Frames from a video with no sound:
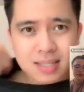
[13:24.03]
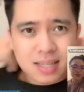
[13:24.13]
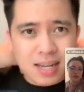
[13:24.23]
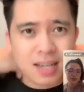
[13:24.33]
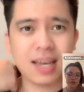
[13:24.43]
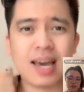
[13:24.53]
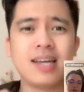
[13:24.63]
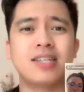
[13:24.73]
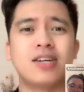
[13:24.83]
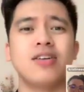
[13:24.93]
Guys,
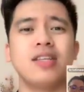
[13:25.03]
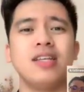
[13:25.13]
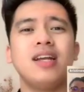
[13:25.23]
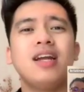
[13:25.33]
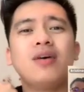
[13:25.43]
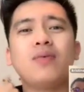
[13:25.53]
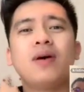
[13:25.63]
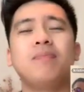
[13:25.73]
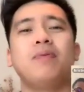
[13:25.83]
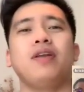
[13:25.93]
konti na lang.
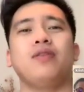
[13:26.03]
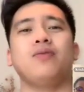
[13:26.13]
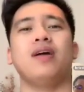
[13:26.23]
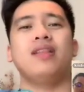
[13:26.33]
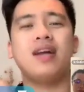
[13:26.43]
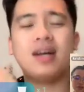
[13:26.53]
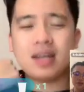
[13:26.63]
1.1 na.